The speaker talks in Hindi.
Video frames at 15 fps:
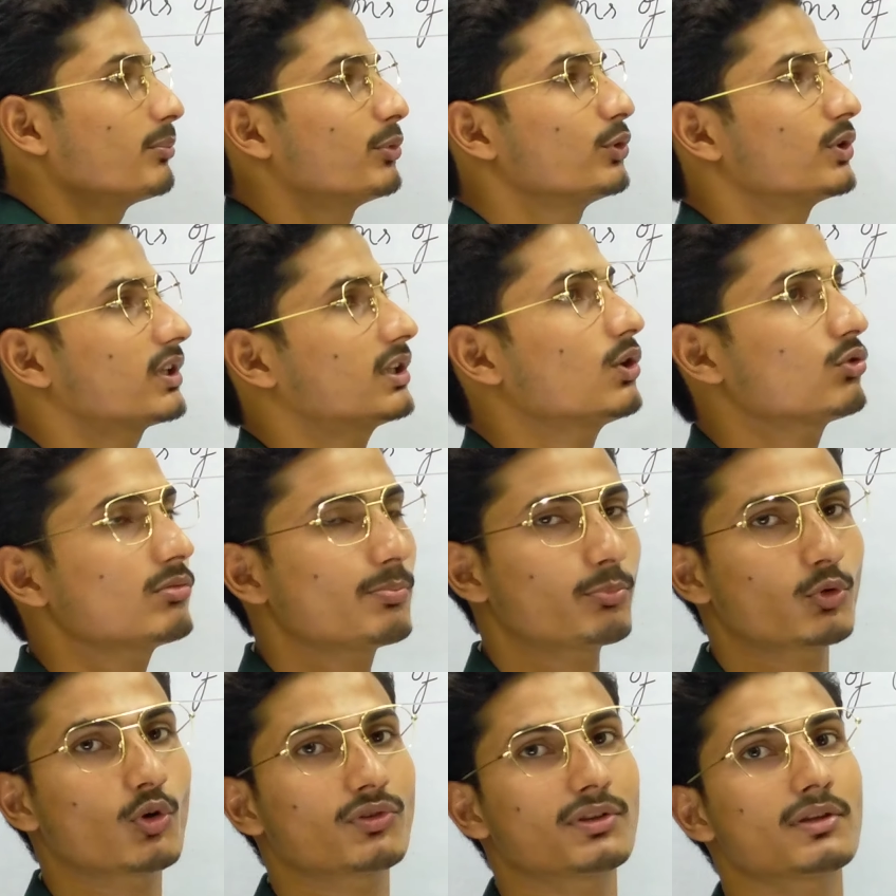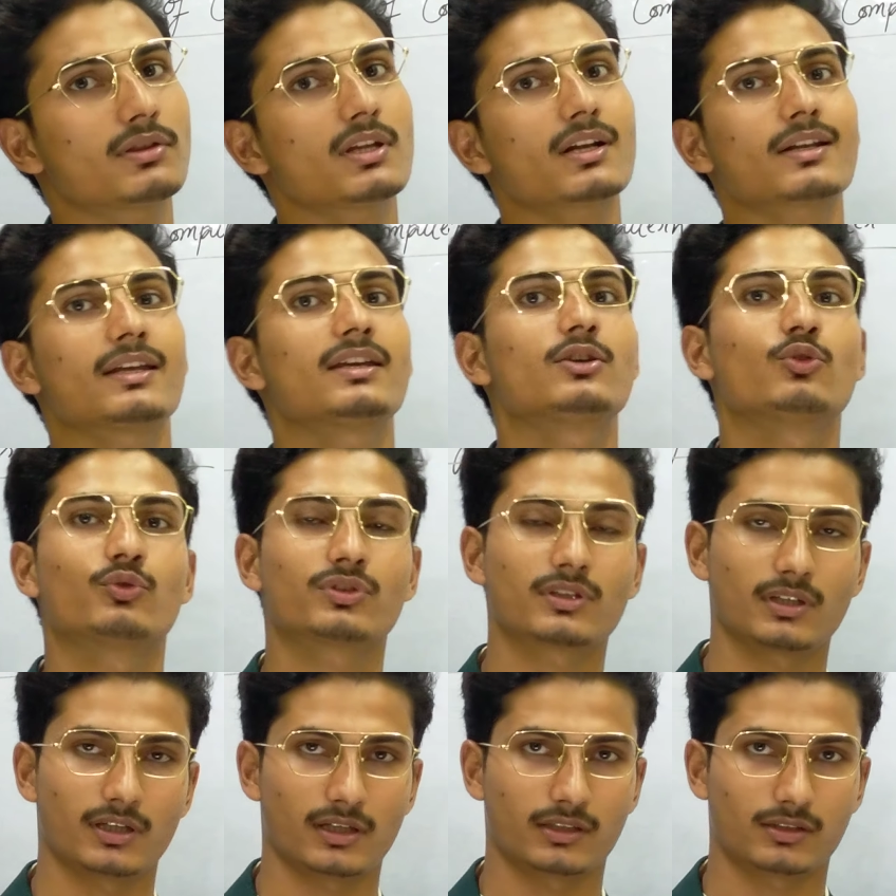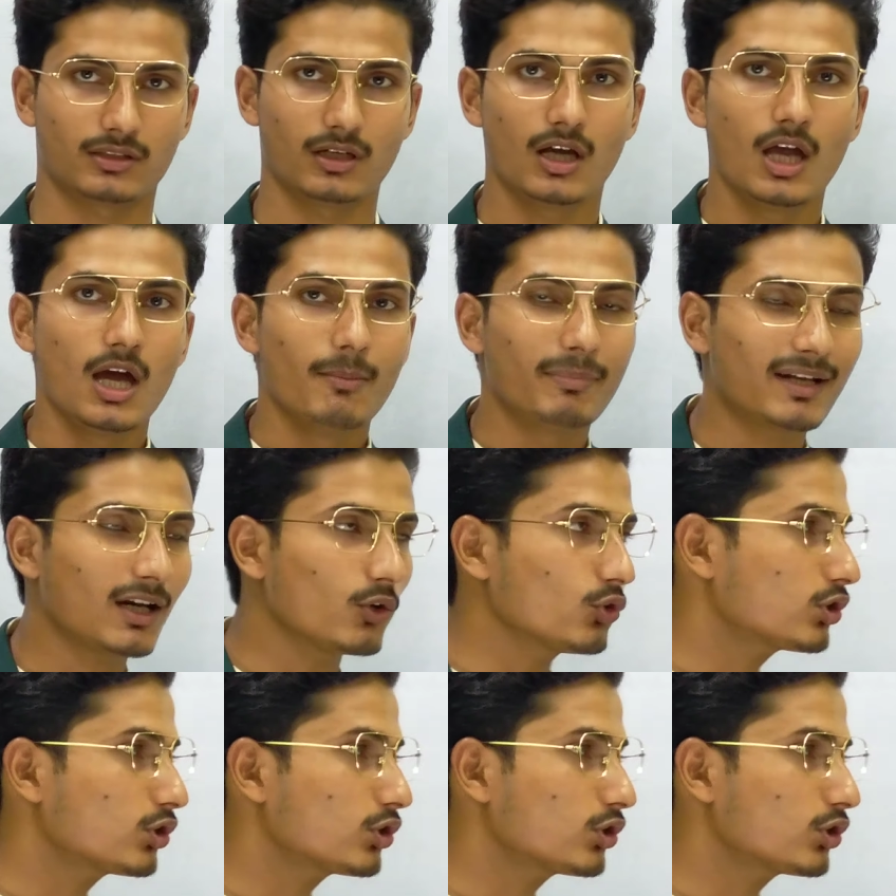कंप्यूटर था उसमें प्रोसेसर नहीं यूज़ किया गया था बेटा